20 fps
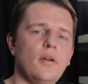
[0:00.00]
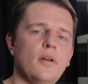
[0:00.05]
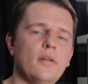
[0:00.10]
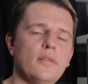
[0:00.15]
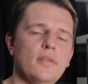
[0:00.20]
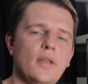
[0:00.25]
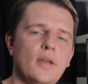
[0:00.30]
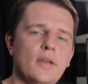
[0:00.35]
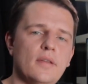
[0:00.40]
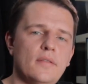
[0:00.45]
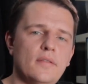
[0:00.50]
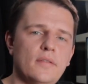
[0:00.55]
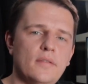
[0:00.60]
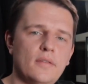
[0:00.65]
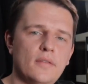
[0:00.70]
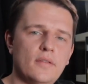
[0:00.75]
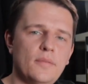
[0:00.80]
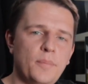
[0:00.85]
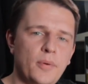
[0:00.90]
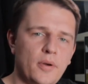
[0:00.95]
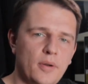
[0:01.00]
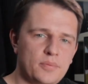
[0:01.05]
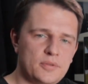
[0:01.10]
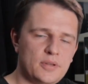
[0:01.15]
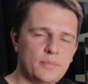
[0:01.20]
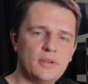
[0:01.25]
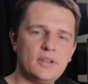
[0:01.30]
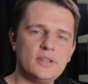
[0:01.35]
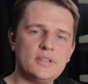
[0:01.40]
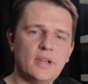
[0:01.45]
od nas sporo
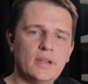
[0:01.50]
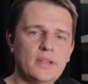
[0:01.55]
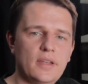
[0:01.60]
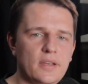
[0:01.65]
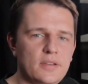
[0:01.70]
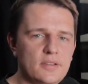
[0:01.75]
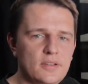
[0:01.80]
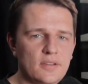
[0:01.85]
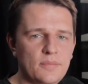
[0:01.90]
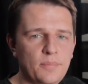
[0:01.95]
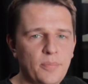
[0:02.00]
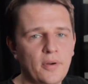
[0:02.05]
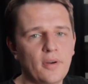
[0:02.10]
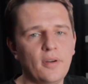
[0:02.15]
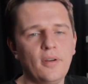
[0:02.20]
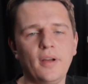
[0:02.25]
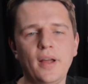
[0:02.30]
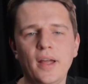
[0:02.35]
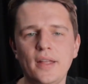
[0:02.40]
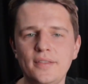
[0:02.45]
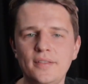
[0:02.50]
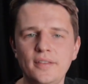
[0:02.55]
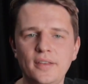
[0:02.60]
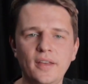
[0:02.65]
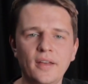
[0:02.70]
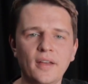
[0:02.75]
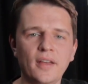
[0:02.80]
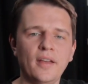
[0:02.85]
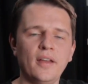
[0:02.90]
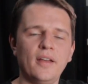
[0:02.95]
przemieszczania się, sporo
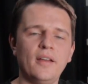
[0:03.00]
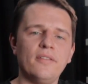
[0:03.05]
lokacji,